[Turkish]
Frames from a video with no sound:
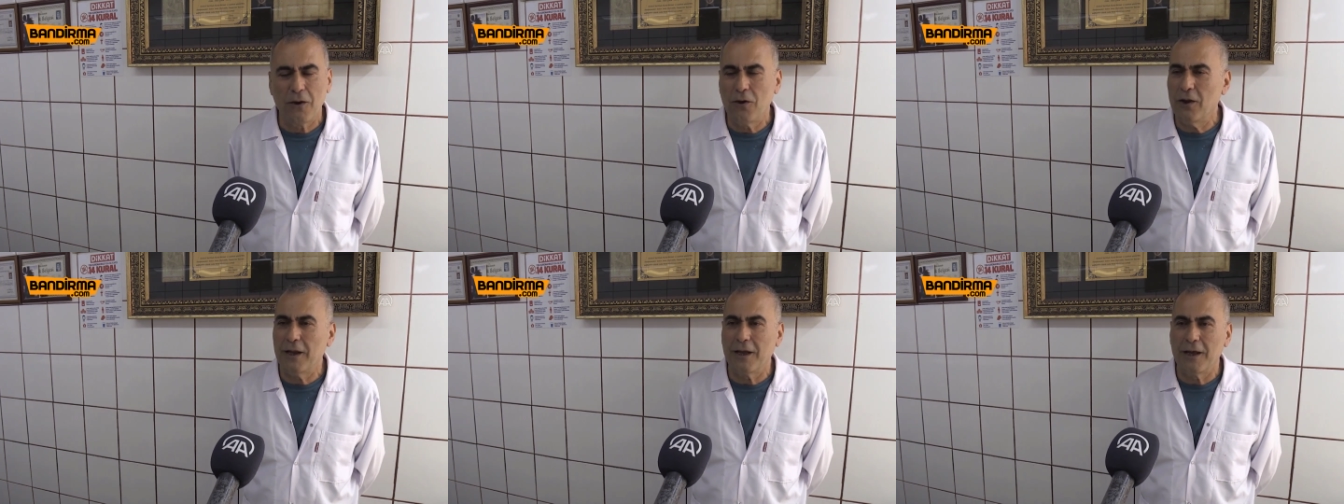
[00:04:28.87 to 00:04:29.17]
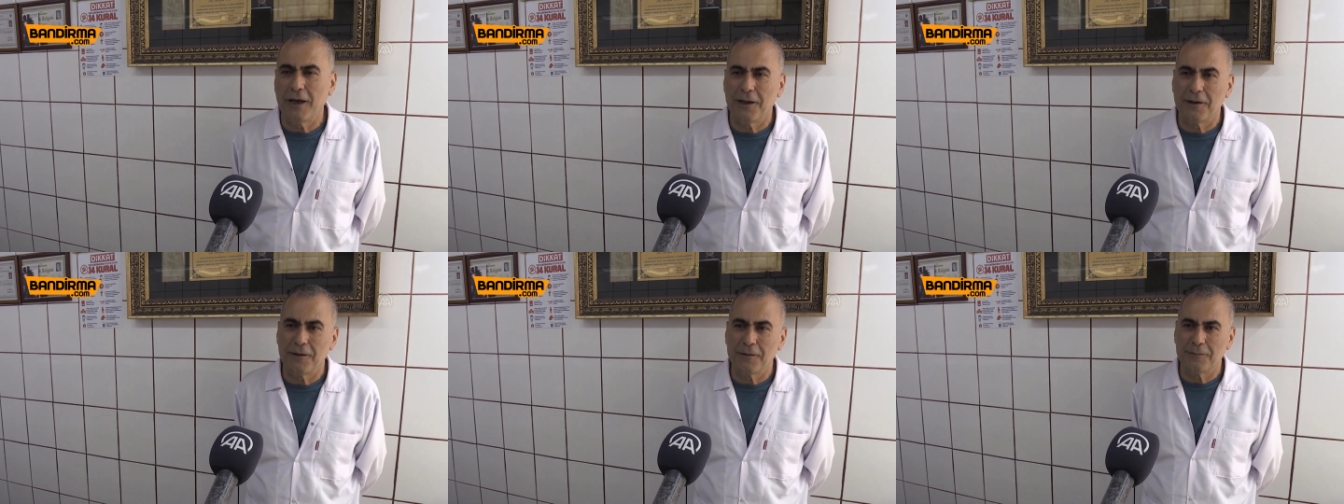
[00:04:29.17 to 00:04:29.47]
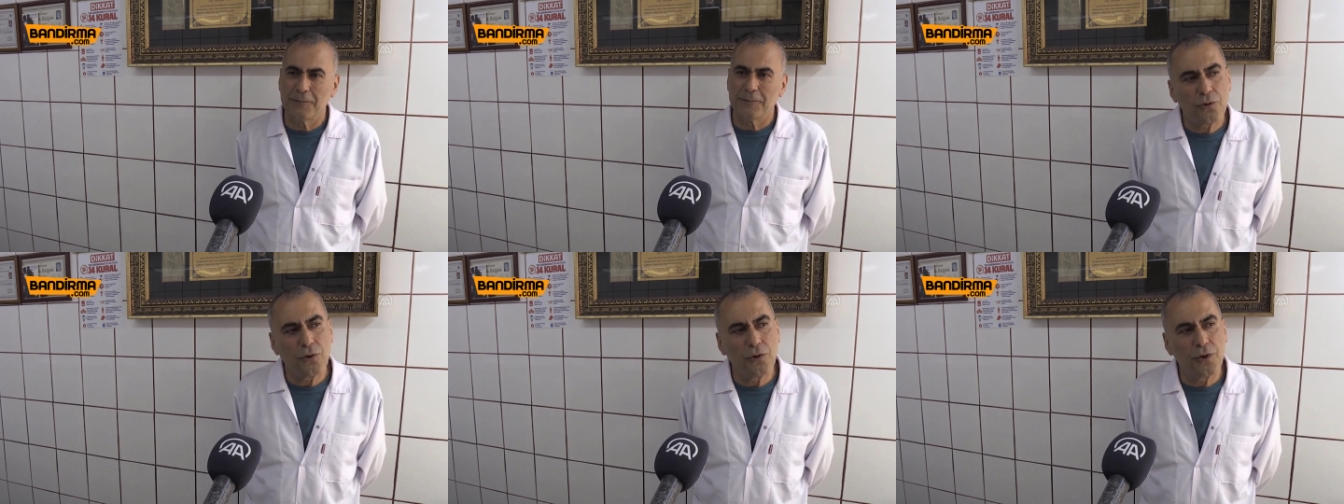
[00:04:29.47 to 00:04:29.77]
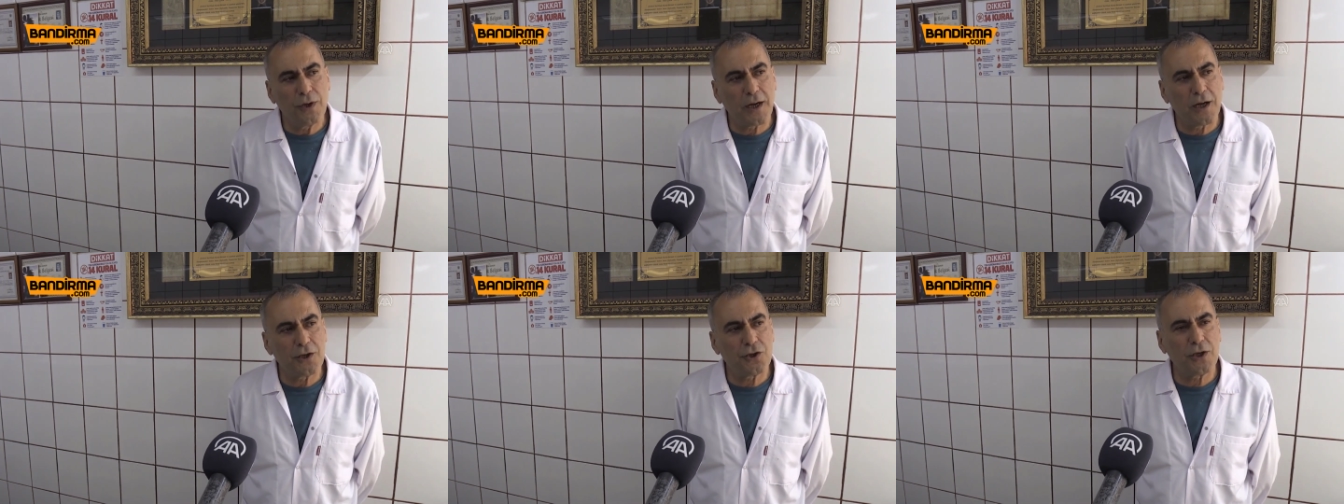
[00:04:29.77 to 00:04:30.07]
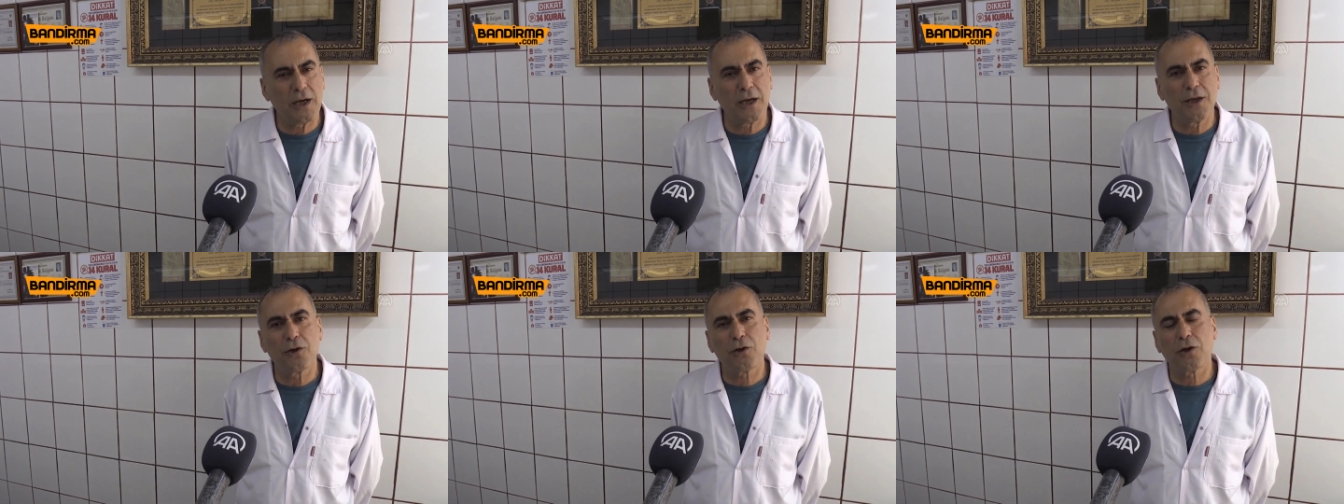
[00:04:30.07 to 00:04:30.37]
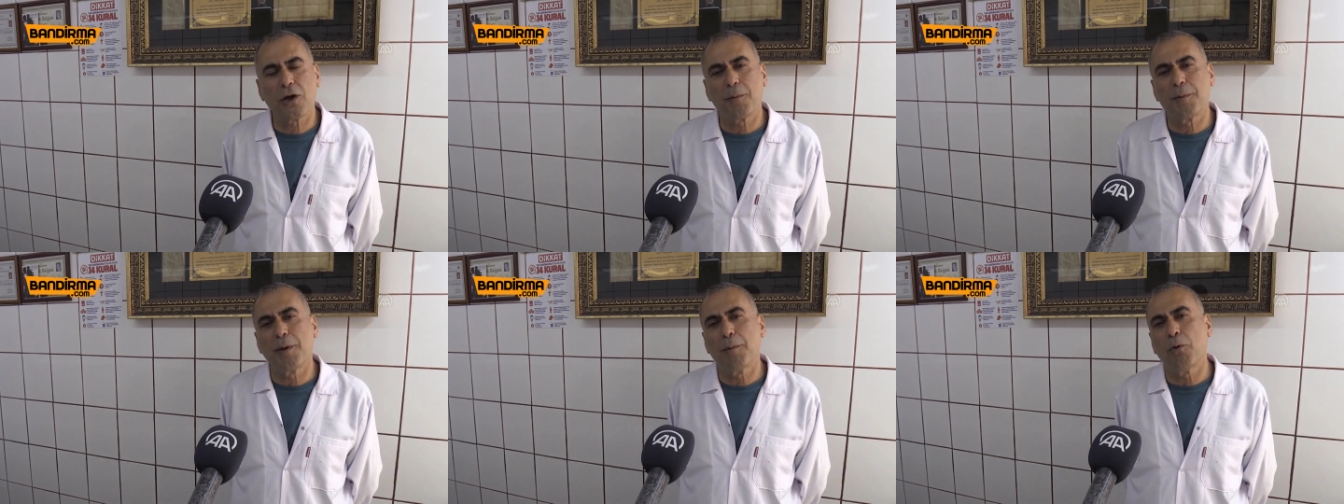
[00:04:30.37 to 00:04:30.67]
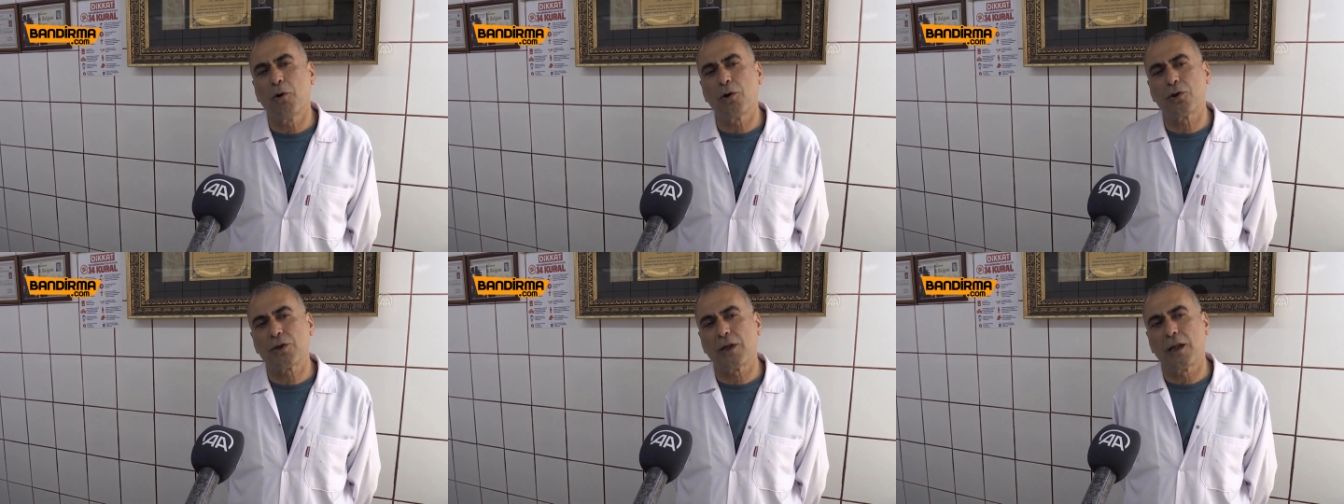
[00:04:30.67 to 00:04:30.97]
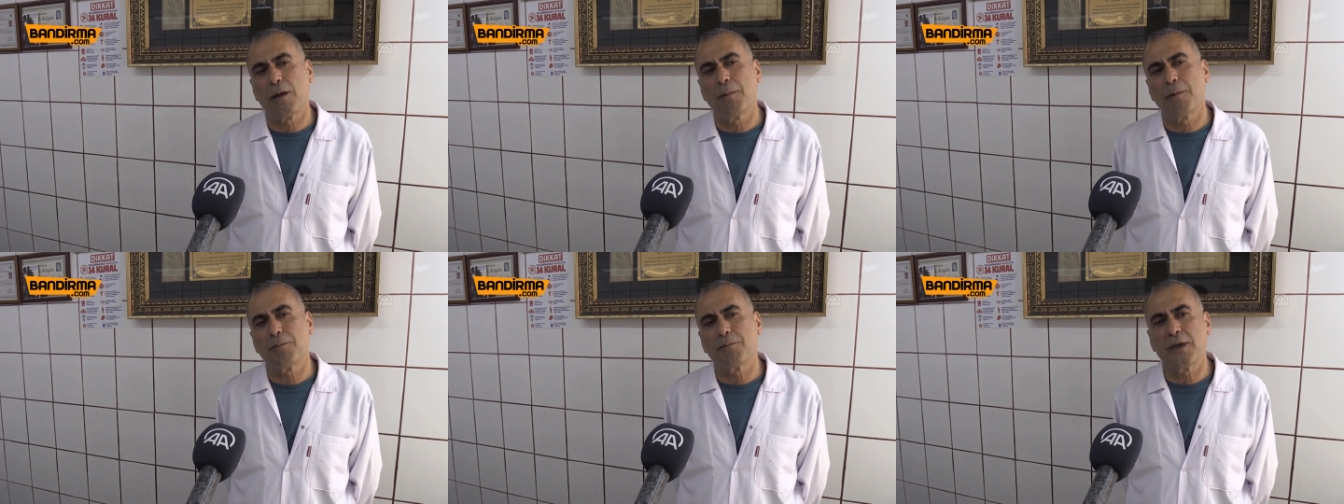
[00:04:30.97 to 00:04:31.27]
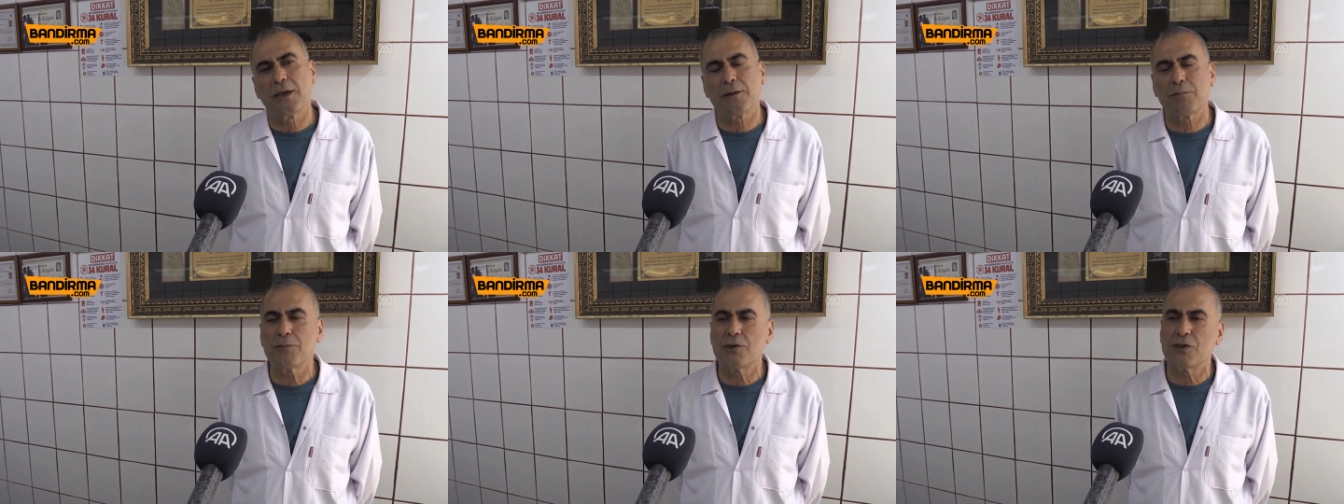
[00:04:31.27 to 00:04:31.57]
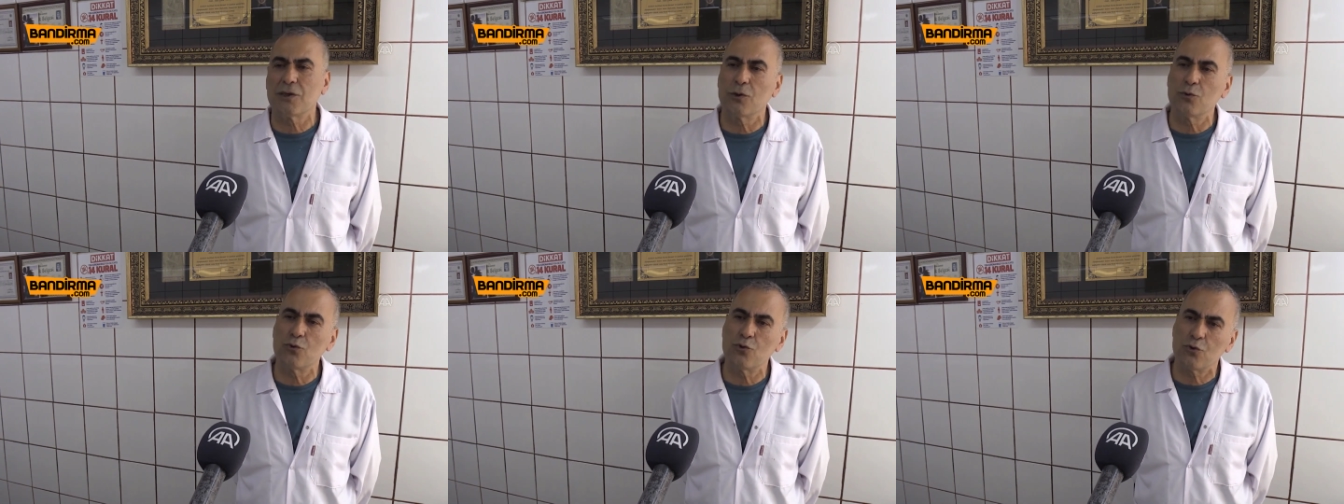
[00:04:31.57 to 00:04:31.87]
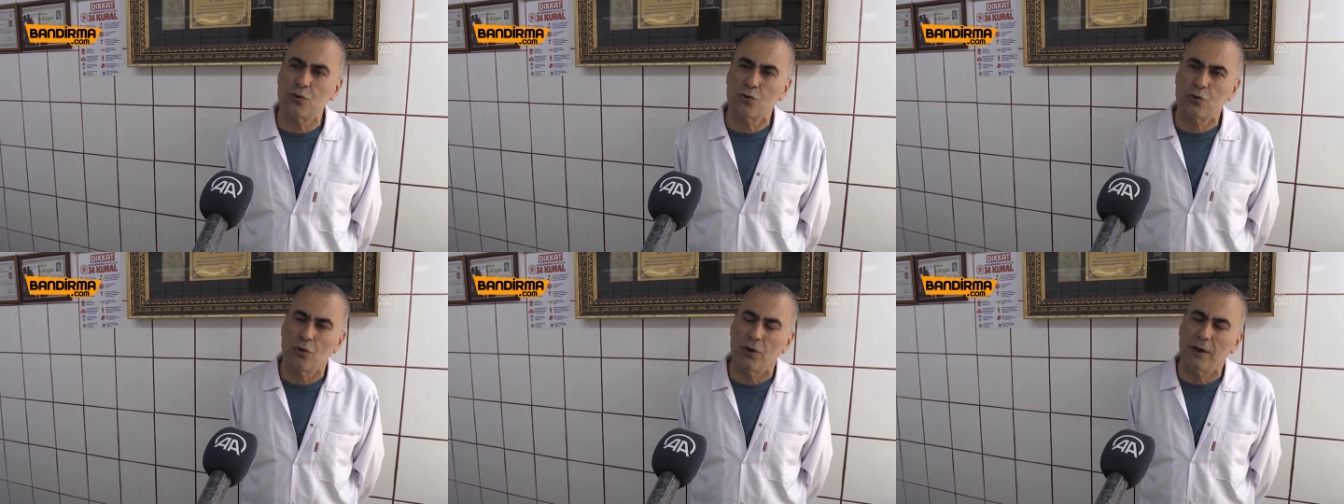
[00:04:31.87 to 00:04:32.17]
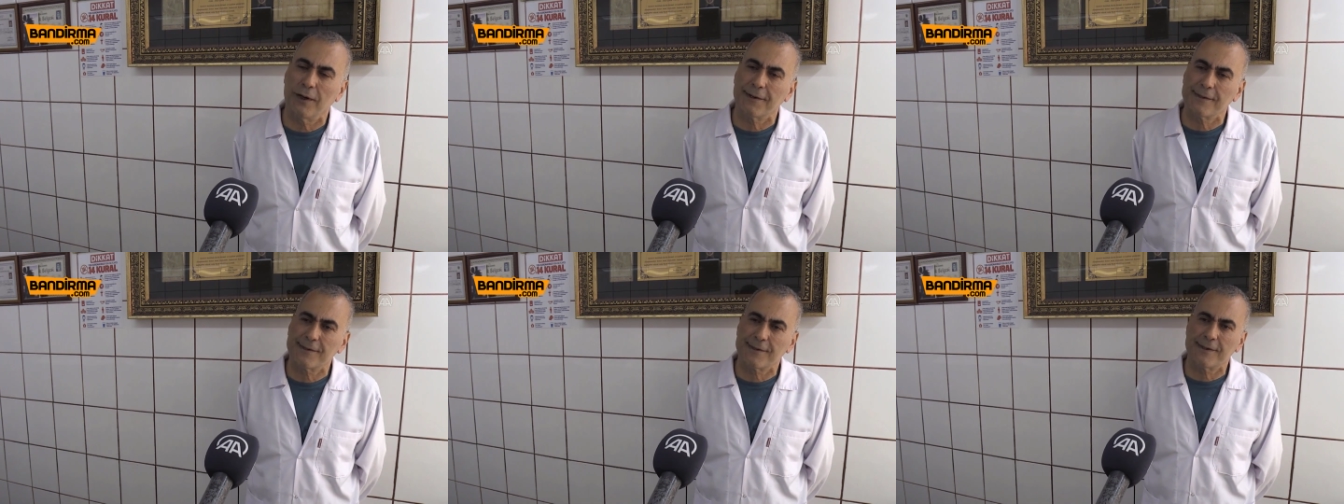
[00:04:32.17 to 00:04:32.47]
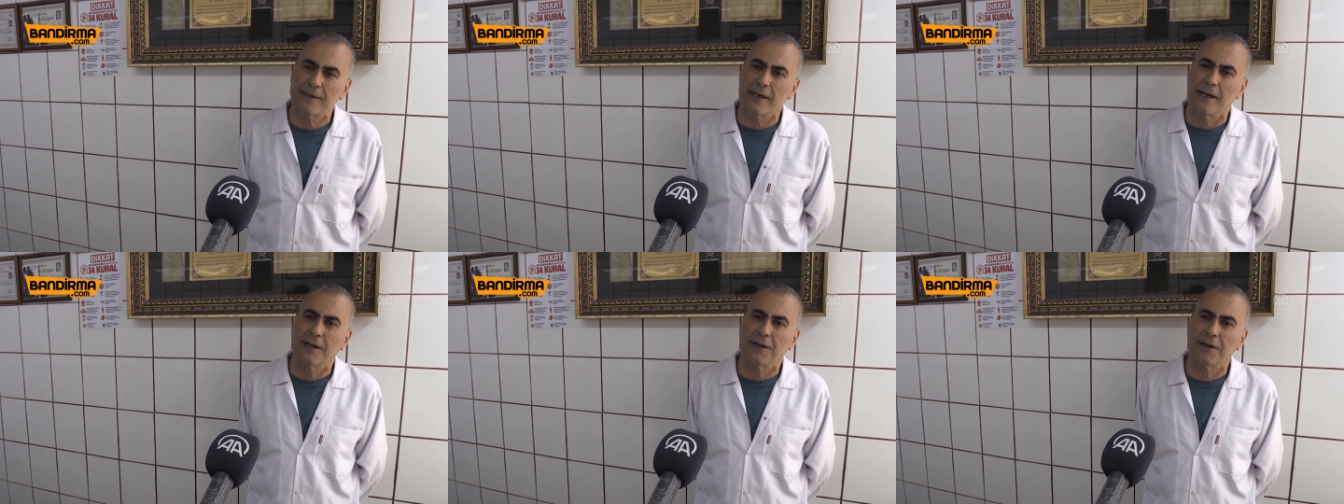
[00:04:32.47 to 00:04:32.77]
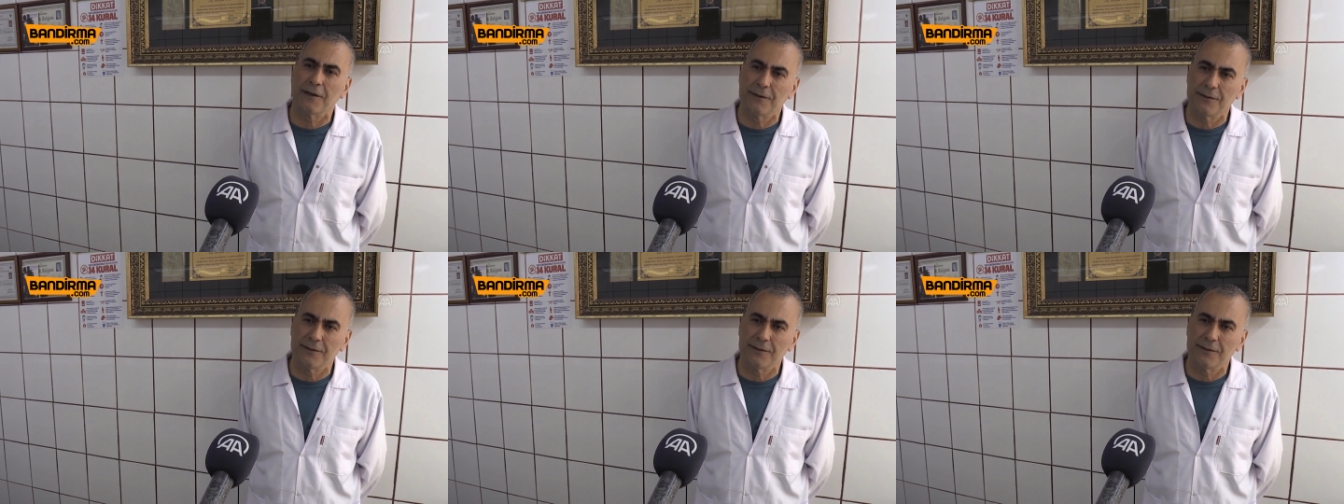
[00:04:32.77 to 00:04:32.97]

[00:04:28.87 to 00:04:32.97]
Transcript: Öyle yani. Günlük aşağı yukarı benim ortalamam 70 ile 100 kilo arası yani